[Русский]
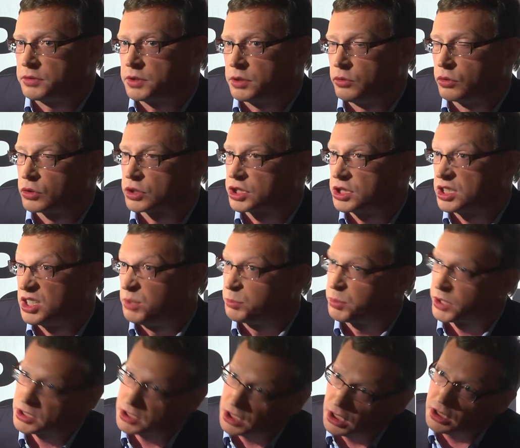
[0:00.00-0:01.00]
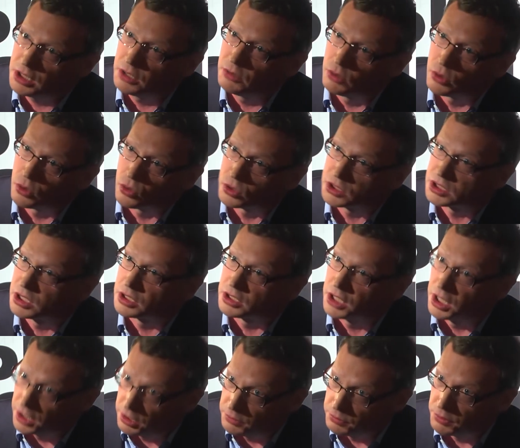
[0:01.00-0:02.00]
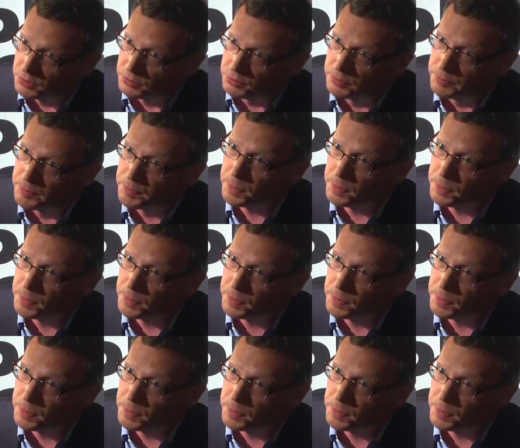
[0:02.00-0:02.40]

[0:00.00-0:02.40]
всего 6% роста тарифов